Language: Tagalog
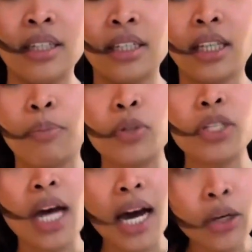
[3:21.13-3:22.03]

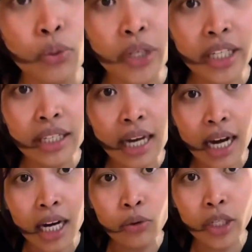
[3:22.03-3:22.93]
Tapos, hahaluin.
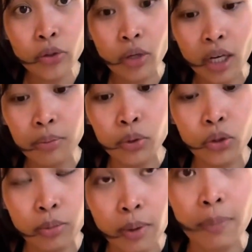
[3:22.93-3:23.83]
Hahaluin ko lang po
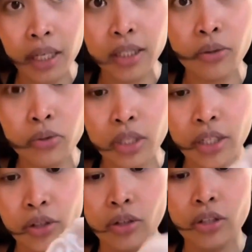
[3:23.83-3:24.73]
to papakita ko sa
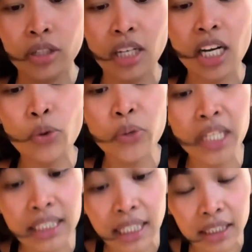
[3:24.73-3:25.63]
inyo. Gagawin
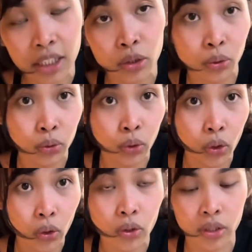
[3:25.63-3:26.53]
lang natin tong
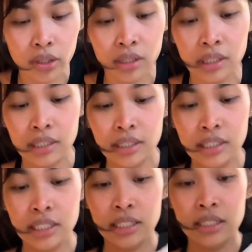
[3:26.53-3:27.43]
dough.
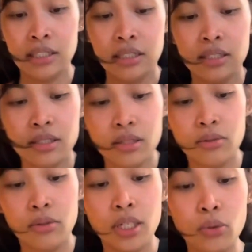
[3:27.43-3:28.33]

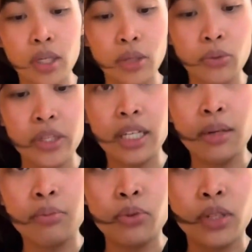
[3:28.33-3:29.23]
So, halu-haluin
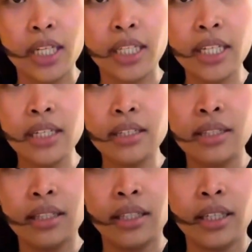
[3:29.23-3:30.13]
lang po natin.
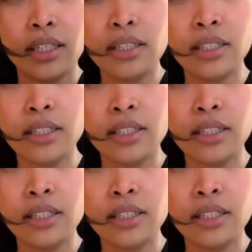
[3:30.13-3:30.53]
Ganyan.